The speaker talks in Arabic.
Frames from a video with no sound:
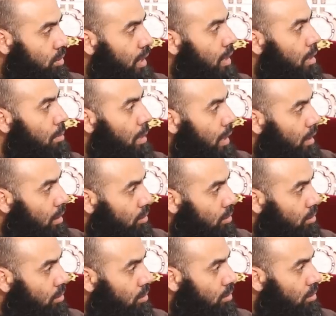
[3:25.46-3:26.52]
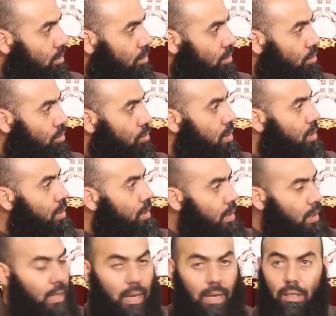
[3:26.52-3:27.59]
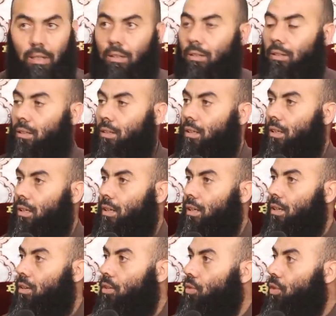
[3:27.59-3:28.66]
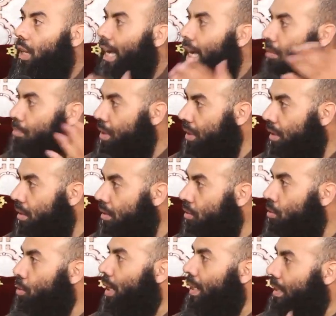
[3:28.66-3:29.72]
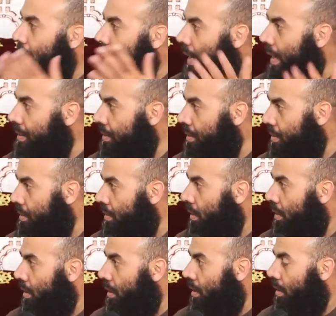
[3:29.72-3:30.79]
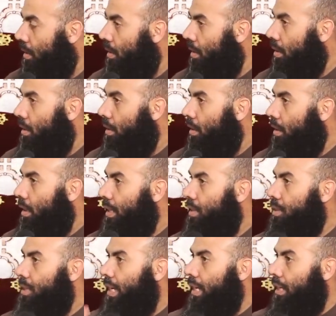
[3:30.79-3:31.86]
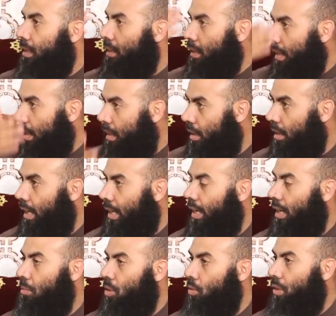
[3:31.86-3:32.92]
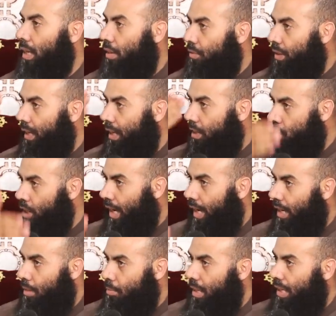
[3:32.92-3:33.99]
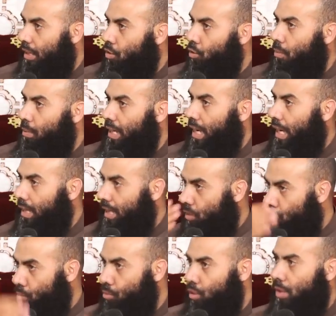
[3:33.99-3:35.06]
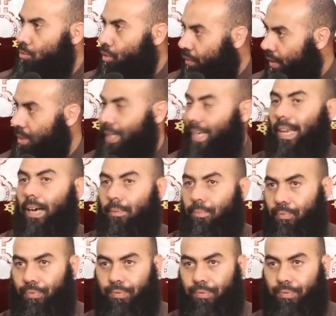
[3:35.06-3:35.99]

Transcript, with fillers: الربا والزنا والخمر والمخدرات الانسان اكرمه الله فجعل بينه وبين هذه الامور مفاصله